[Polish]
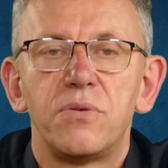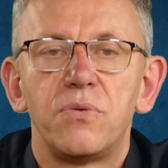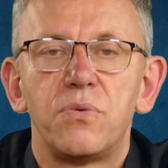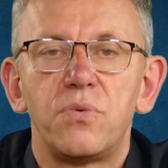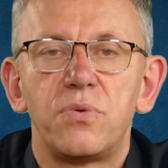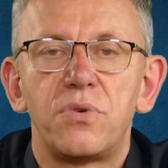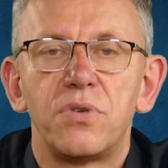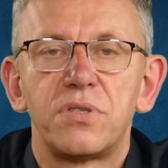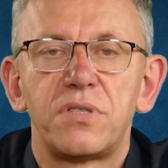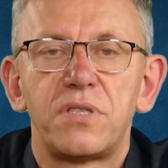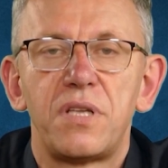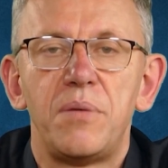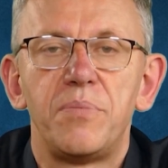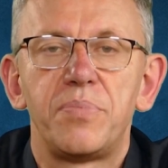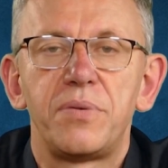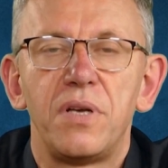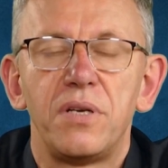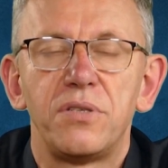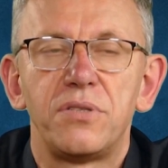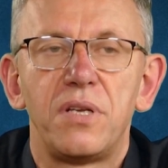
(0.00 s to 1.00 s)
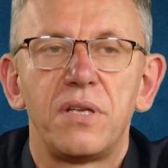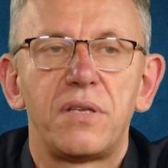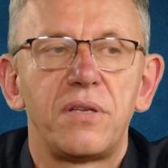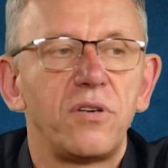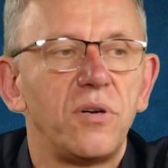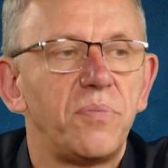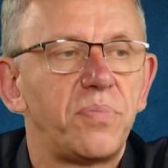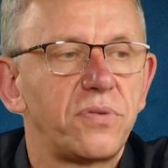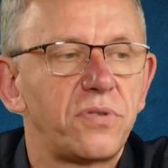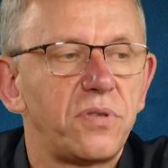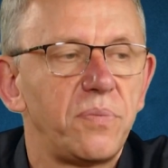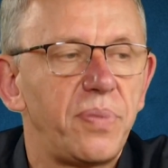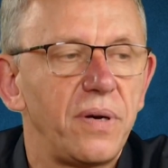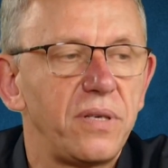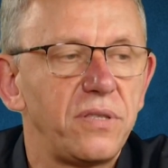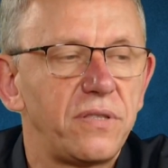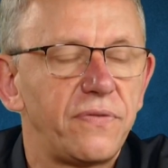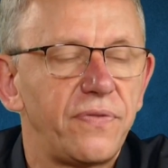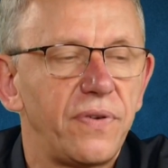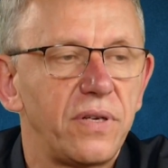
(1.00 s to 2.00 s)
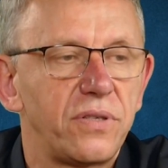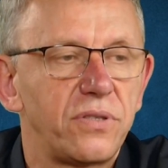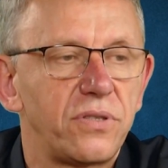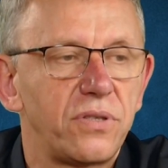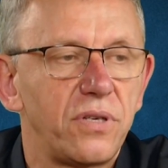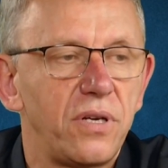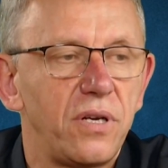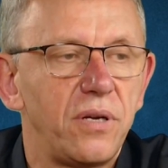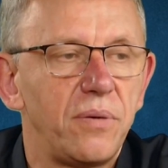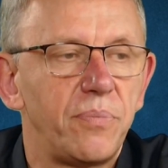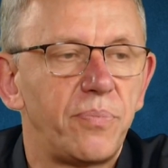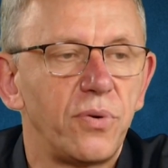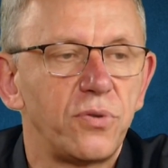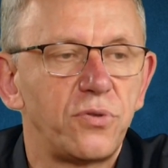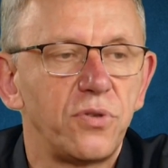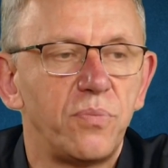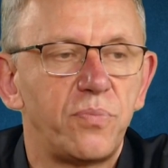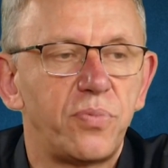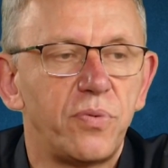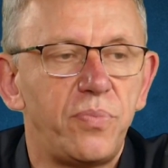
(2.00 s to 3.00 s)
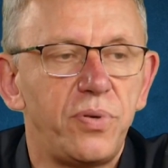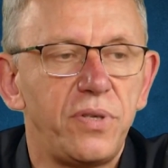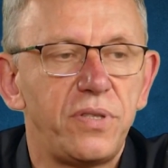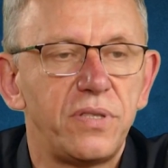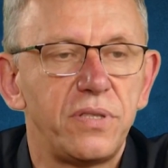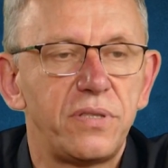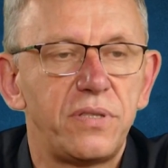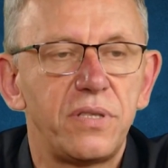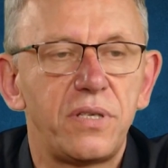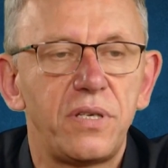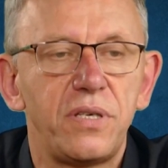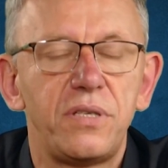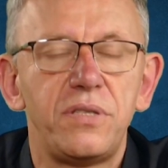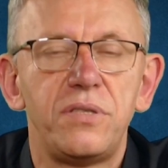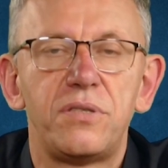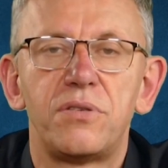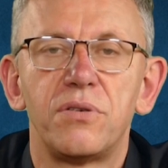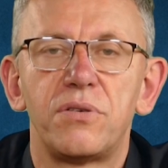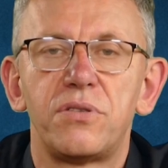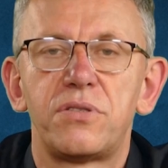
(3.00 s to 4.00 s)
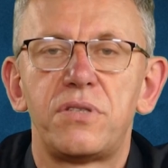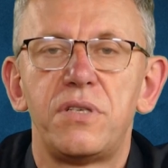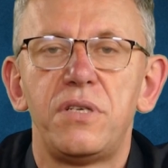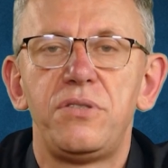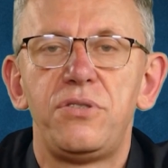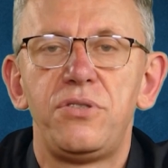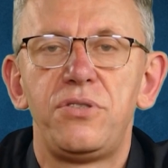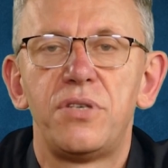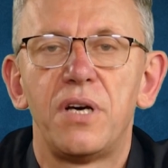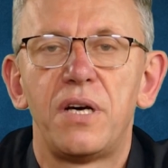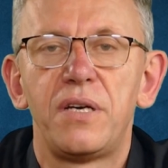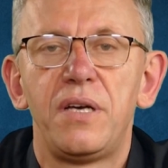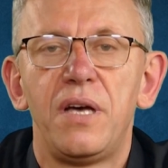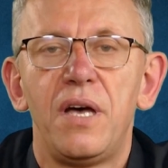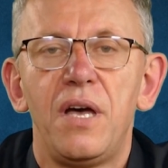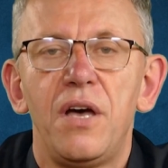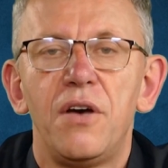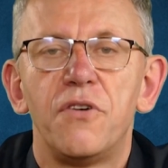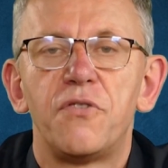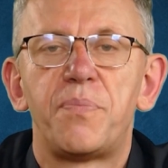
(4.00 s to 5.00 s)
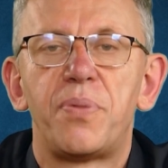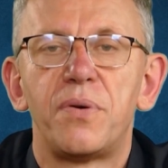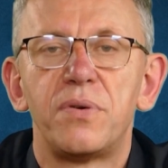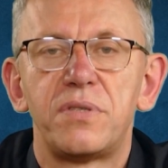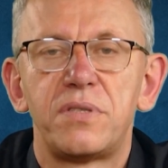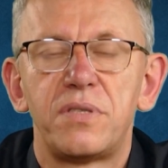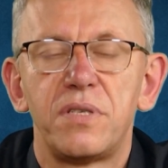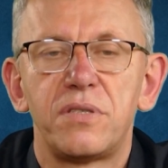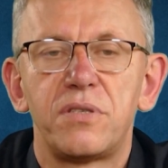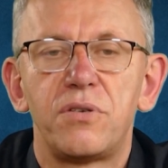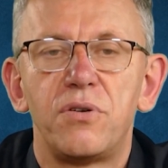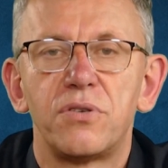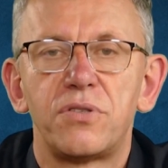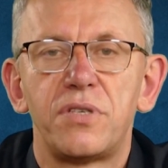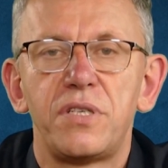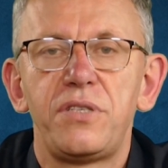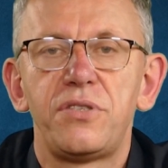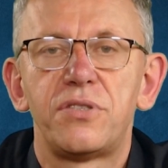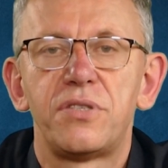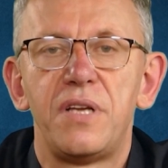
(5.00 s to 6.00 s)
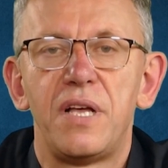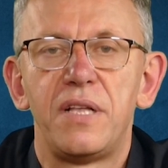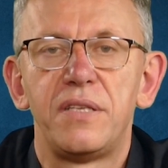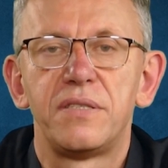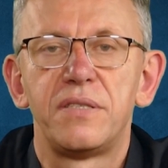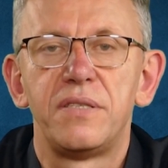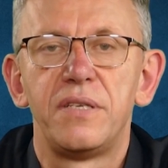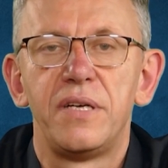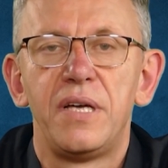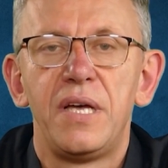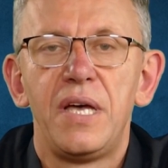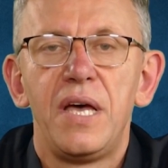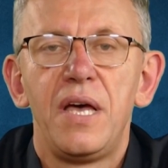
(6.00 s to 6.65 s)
udostępniać. Dlatego proszę Państwa, że poziom publicystyki historycznej dzisiaj w Polsce jest gorzej niż nędzny.